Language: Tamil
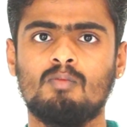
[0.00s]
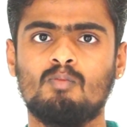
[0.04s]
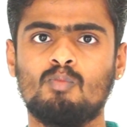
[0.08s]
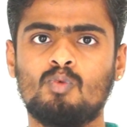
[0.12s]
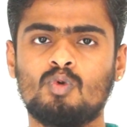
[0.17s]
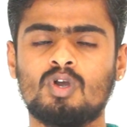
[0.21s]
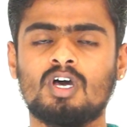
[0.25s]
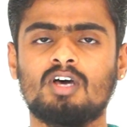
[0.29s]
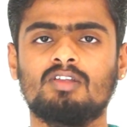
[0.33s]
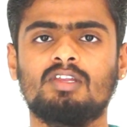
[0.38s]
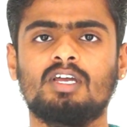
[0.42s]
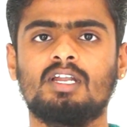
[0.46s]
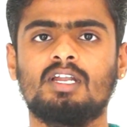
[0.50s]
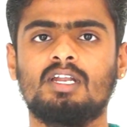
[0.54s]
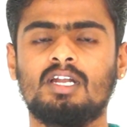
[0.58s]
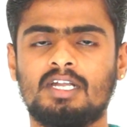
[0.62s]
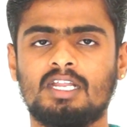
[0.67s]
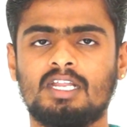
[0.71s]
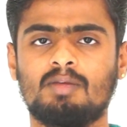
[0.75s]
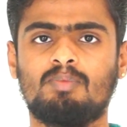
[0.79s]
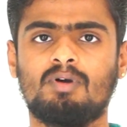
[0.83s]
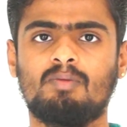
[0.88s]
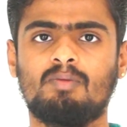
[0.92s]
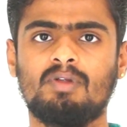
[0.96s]
மூணாவதாக என்ன
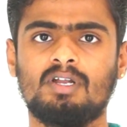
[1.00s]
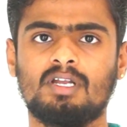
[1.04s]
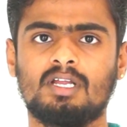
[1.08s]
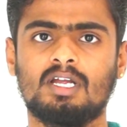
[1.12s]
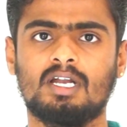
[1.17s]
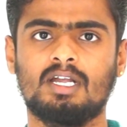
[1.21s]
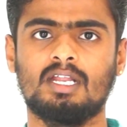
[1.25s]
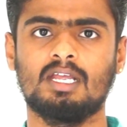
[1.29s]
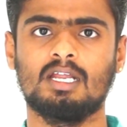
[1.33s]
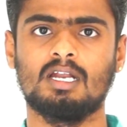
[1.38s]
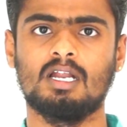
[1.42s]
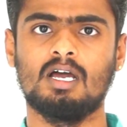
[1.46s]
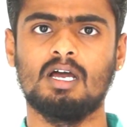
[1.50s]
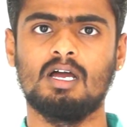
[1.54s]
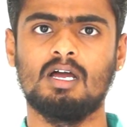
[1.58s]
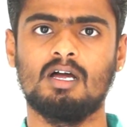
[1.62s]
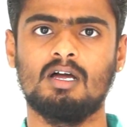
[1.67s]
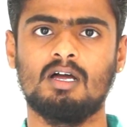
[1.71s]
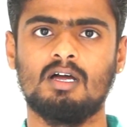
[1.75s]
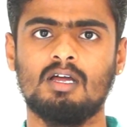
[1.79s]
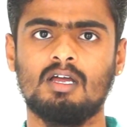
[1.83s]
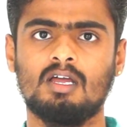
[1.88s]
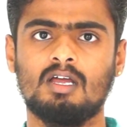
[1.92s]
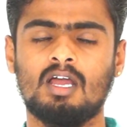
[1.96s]
டிப் அப்படின்னு கேட்டிங்கன்னா
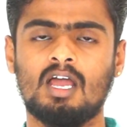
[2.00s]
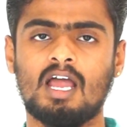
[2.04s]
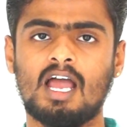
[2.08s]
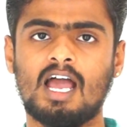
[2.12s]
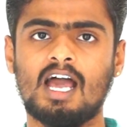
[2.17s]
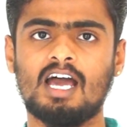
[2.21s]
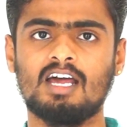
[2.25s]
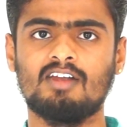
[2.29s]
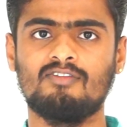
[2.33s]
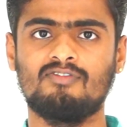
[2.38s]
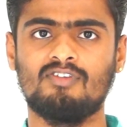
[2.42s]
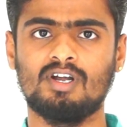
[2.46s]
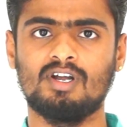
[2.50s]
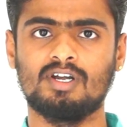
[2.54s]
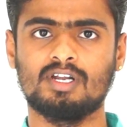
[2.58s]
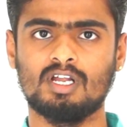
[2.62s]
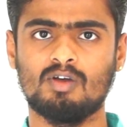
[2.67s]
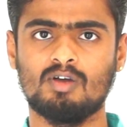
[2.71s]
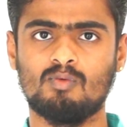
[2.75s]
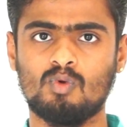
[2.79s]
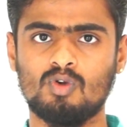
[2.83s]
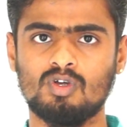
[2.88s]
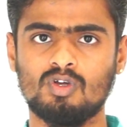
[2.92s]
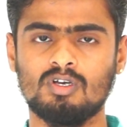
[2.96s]
ஏர் ஃபில்டரை
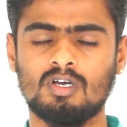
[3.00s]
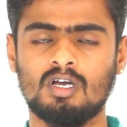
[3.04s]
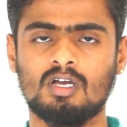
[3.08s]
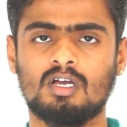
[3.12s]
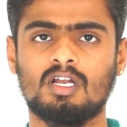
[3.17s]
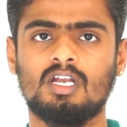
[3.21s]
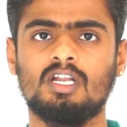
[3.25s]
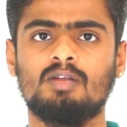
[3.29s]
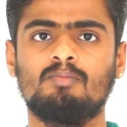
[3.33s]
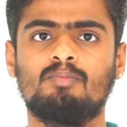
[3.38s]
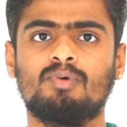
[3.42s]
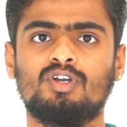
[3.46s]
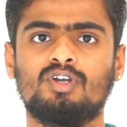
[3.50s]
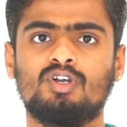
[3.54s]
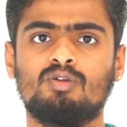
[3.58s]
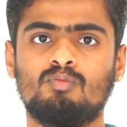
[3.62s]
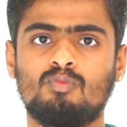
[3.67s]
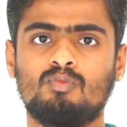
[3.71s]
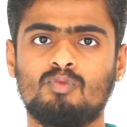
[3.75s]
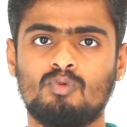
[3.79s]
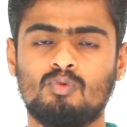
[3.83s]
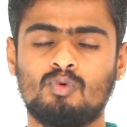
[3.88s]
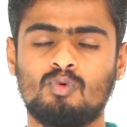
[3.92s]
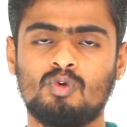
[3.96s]
ஒழுங்காக க்ளீன் பண்ணும்
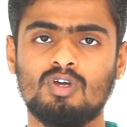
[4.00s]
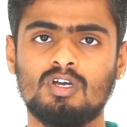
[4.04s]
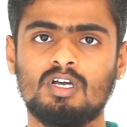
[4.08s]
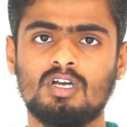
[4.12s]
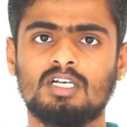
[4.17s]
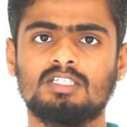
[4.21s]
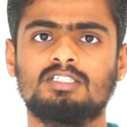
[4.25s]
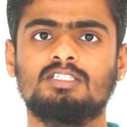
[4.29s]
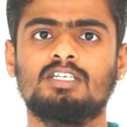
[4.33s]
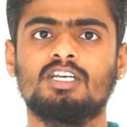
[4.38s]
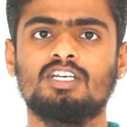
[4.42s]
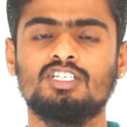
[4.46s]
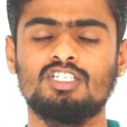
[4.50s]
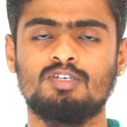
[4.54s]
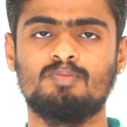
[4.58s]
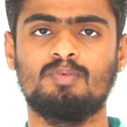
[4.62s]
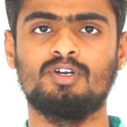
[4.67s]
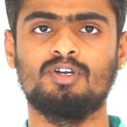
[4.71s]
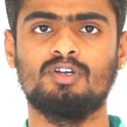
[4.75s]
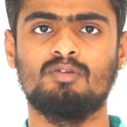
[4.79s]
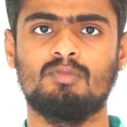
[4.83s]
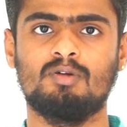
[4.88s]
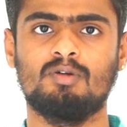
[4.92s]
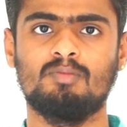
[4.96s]
ஒழுங்காக சேஞ்ச்
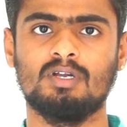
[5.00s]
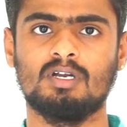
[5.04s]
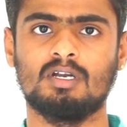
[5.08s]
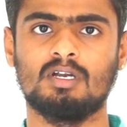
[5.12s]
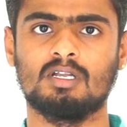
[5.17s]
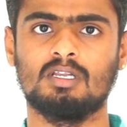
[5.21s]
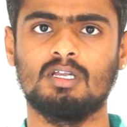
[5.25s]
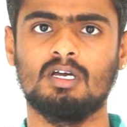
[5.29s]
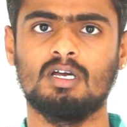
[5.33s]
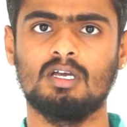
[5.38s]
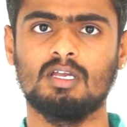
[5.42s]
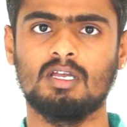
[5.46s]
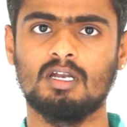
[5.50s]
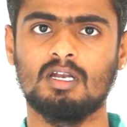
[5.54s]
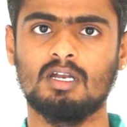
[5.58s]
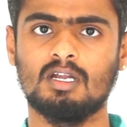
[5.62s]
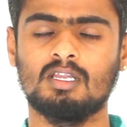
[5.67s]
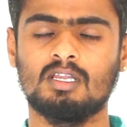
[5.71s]
பண்ணும் அப்படின்றது தான் என்ன